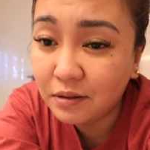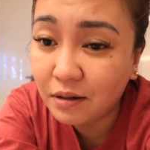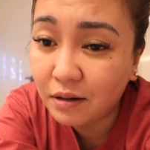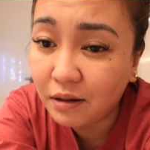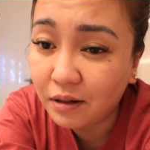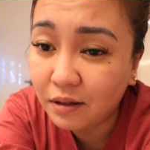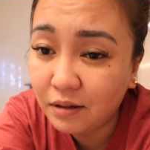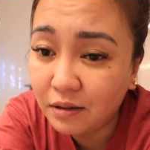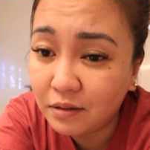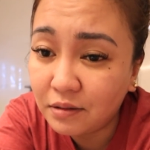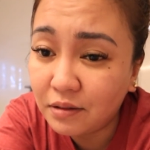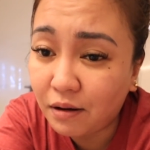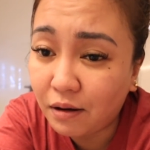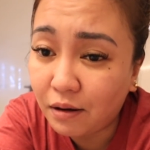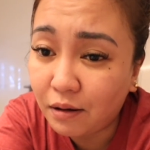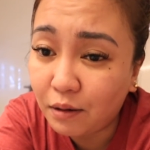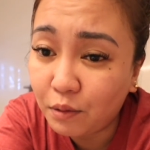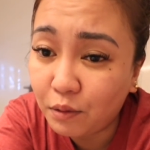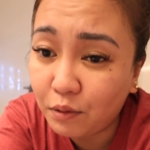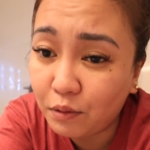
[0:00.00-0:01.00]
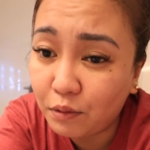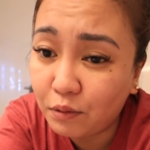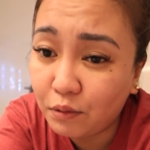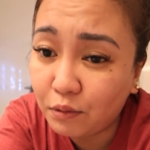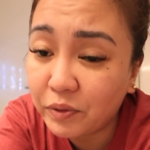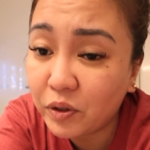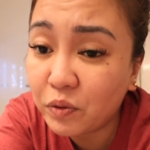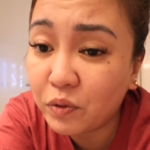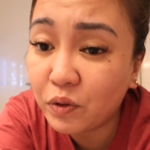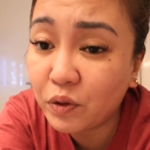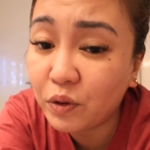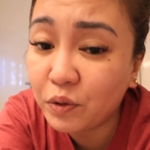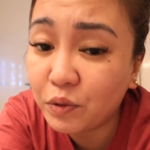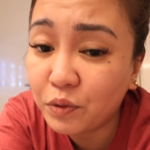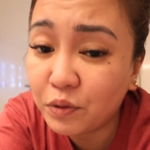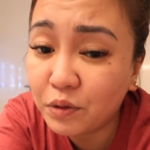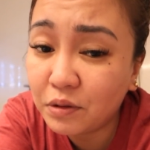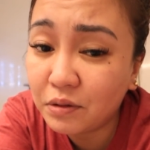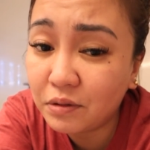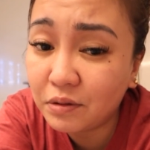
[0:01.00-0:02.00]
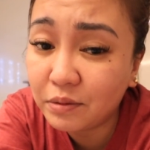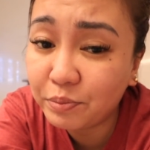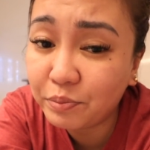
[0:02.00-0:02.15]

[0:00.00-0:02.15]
Nakailan na ako. Pero ngayon,